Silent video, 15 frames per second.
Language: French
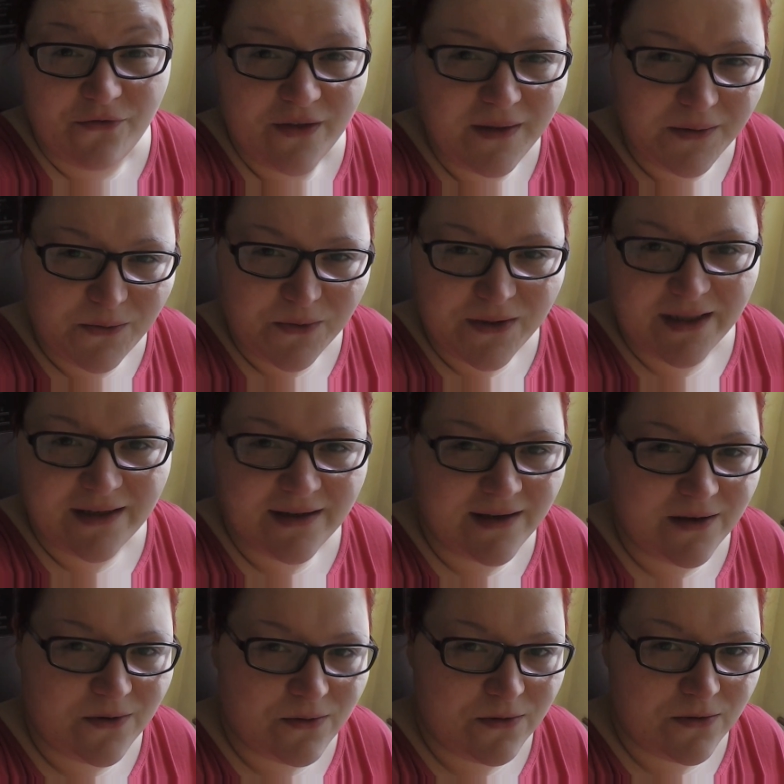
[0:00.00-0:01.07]
20
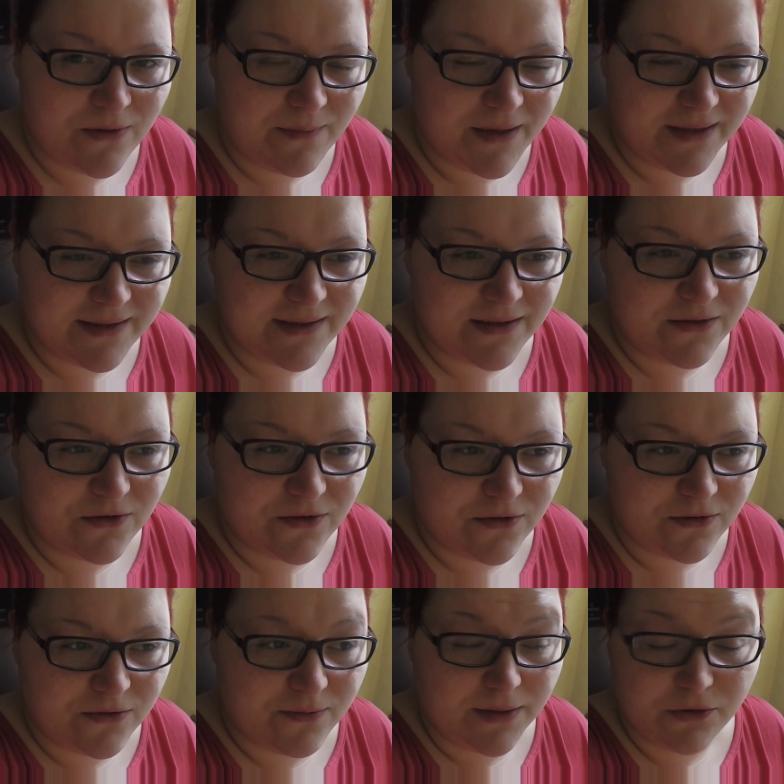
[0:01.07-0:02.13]
degrés euh, à partir
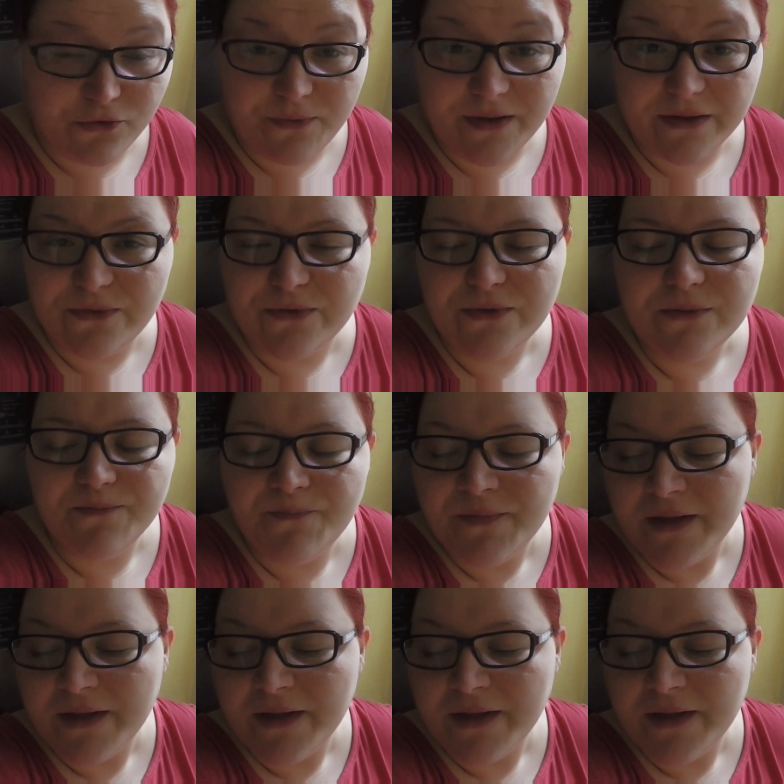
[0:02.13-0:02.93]
euh, ben de bientôt.